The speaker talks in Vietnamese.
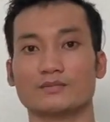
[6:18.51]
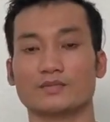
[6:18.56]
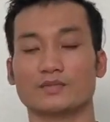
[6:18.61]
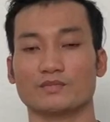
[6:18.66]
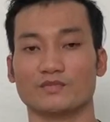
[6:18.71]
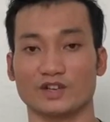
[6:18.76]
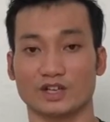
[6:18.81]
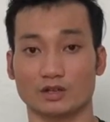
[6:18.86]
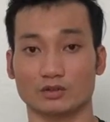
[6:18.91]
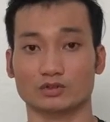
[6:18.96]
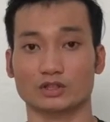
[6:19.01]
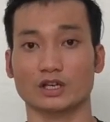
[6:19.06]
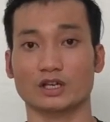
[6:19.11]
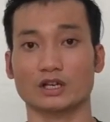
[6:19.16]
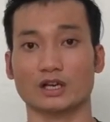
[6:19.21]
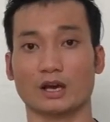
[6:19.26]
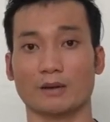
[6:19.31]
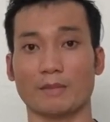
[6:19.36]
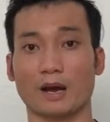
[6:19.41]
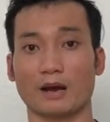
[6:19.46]
việc đầu tiên
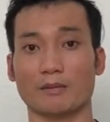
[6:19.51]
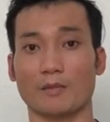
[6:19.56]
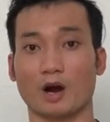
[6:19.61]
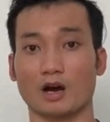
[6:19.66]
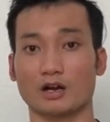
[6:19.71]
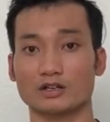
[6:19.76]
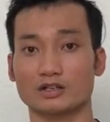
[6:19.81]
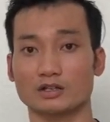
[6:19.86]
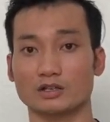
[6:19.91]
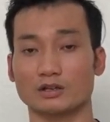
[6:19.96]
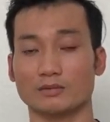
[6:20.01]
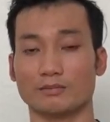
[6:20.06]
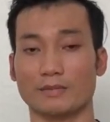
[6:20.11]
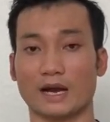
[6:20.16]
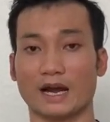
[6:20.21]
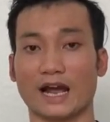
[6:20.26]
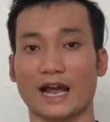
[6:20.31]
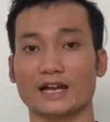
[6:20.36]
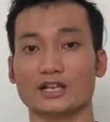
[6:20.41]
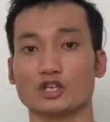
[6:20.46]
là bạn bỏ
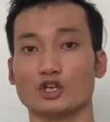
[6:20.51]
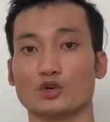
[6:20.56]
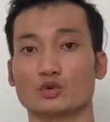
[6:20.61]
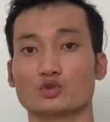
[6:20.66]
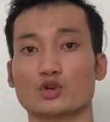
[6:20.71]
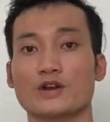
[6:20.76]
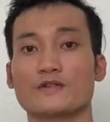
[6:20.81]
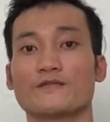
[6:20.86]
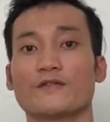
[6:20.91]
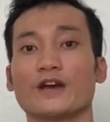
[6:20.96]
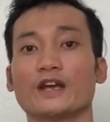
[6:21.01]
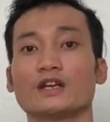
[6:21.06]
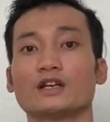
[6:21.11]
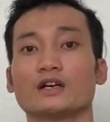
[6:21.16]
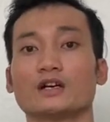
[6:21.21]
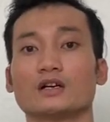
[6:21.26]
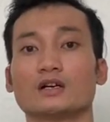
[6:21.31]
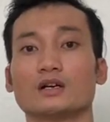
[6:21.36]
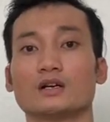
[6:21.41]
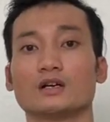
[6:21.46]
bạn ăn nhiều trans fat
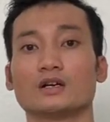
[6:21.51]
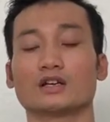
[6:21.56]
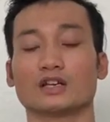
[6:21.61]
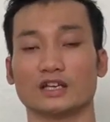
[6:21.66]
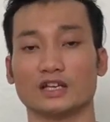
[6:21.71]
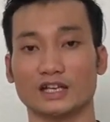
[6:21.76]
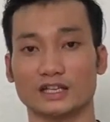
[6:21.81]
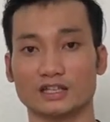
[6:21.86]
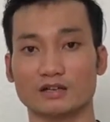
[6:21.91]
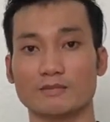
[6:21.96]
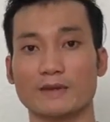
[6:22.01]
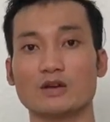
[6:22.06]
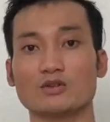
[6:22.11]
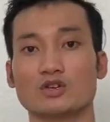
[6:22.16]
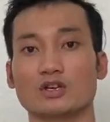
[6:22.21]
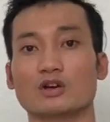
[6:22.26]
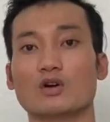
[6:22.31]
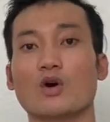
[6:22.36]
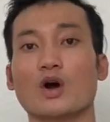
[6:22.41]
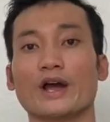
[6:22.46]
hơn nghĩa là chất béo
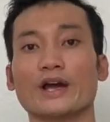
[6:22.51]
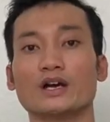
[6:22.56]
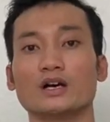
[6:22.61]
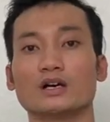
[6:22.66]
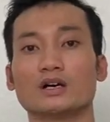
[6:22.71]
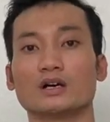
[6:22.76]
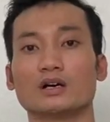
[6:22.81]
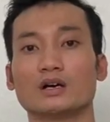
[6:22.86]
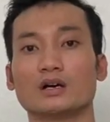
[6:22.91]
chuyển hóa hơn